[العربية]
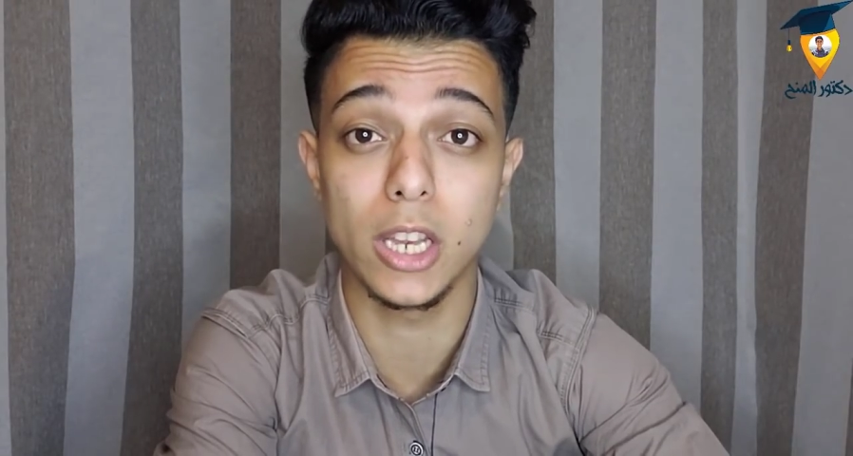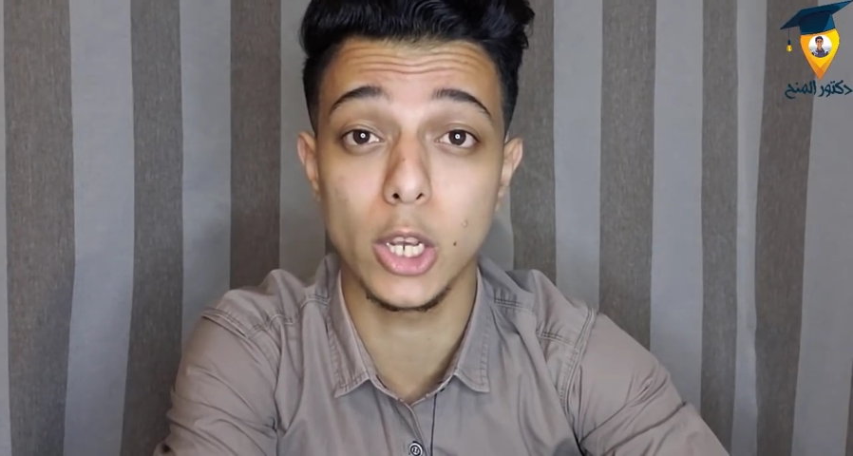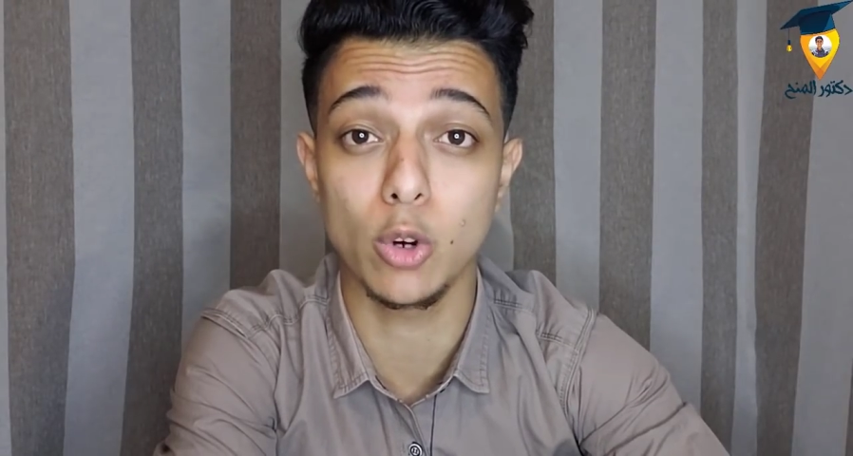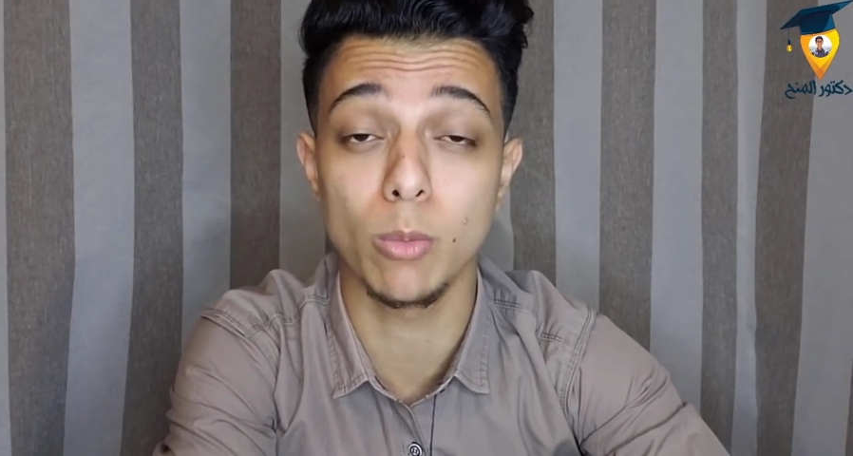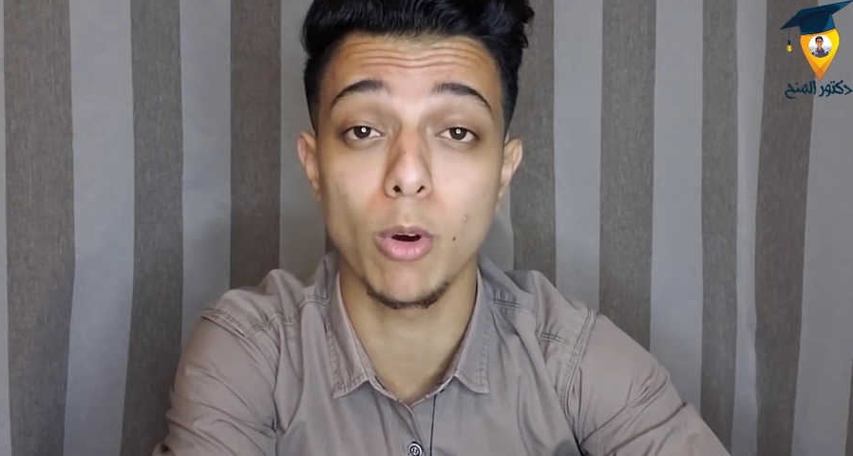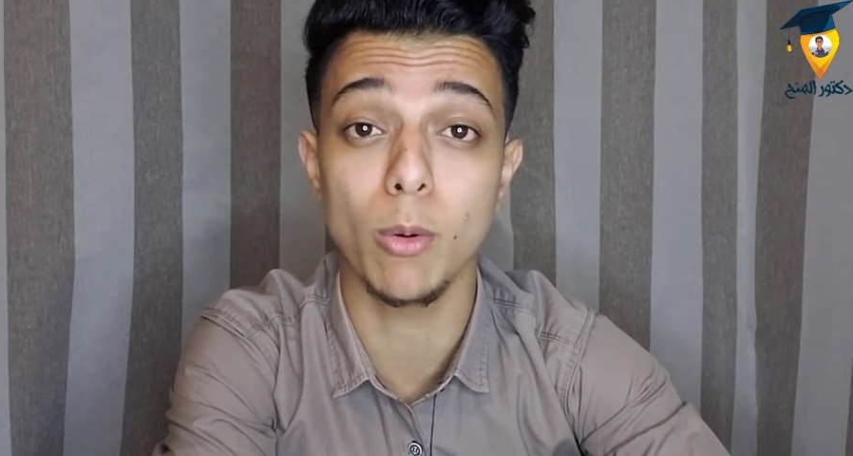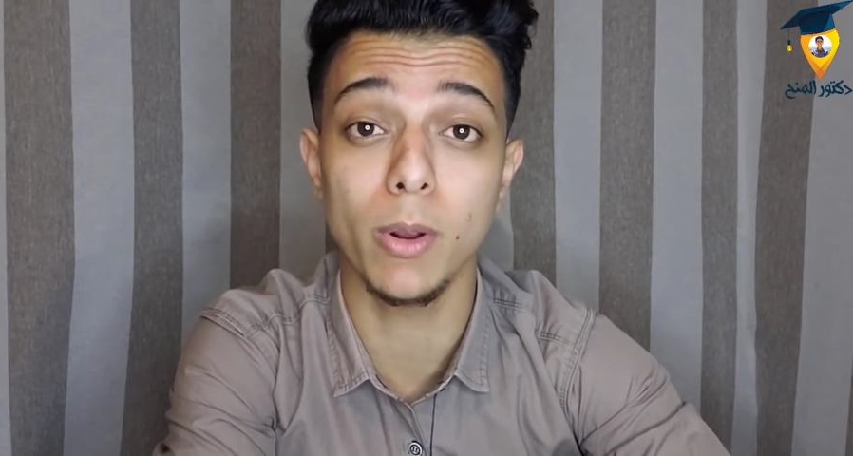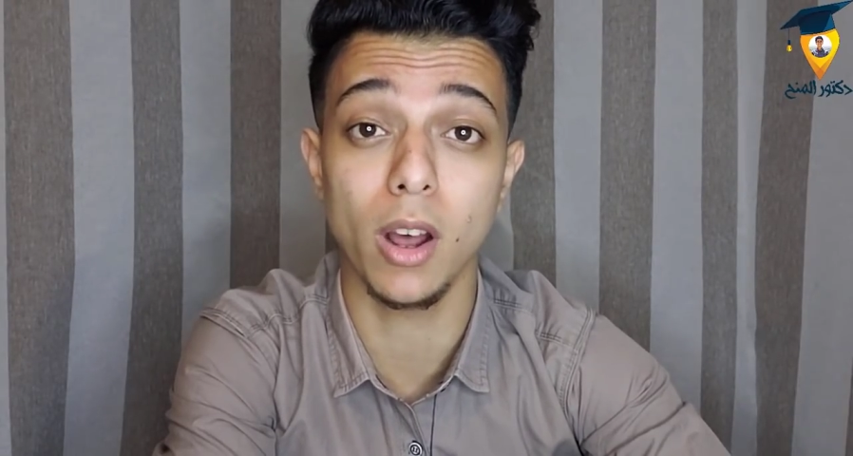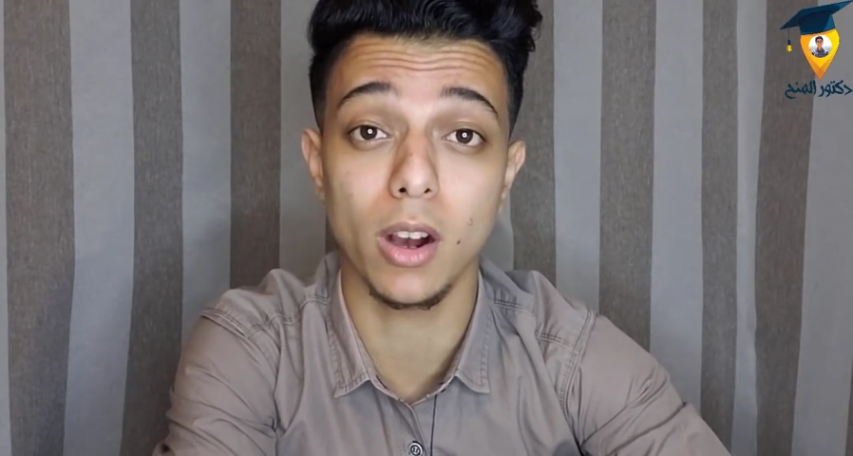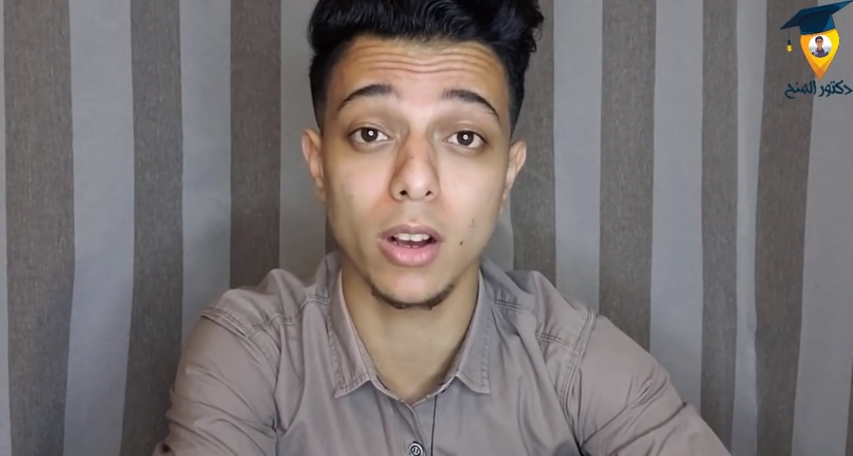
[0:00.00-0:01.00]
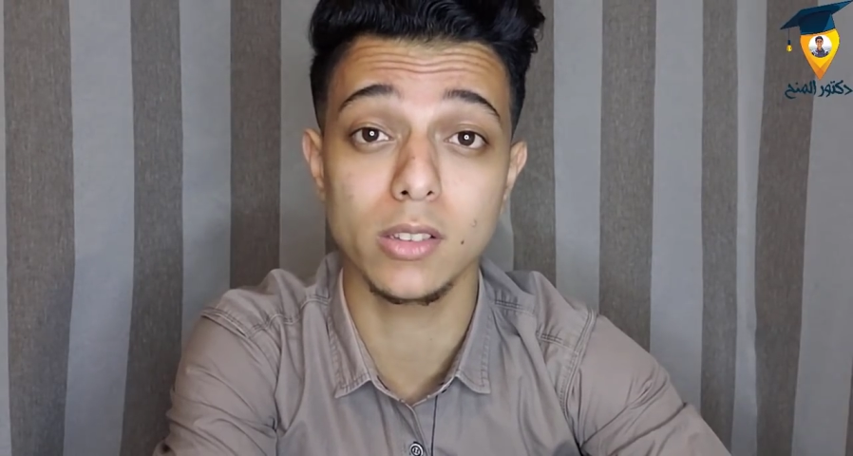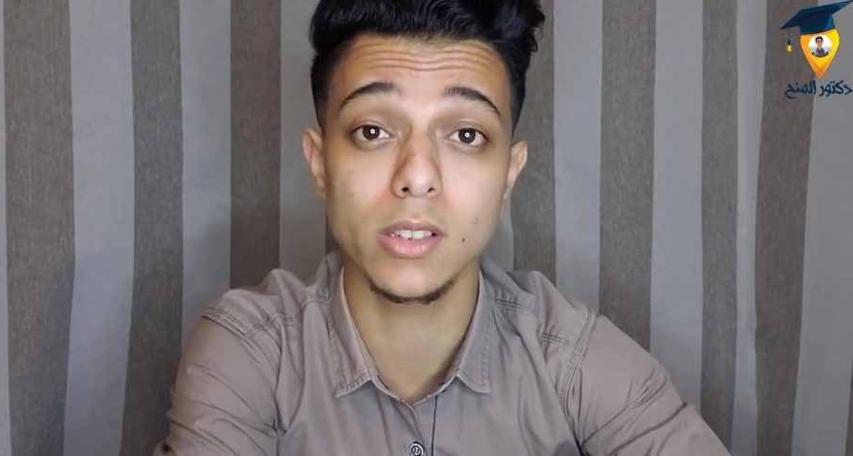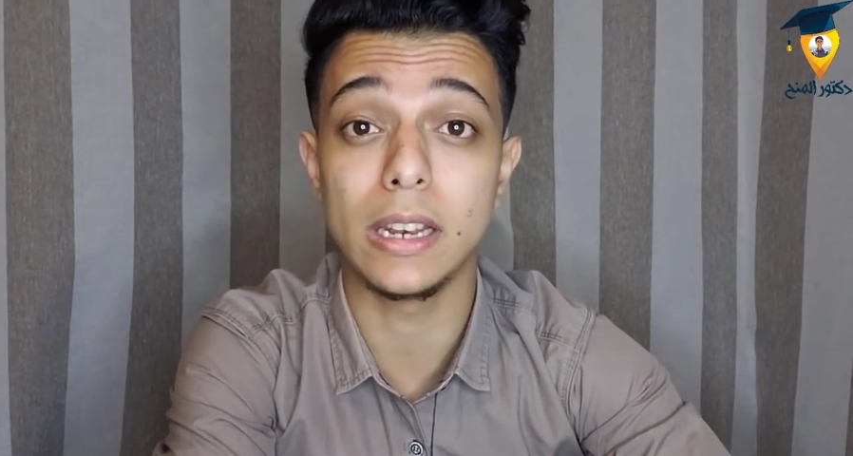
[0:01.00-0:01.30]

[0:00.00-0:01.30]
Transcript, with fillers: ليكم وبالاخص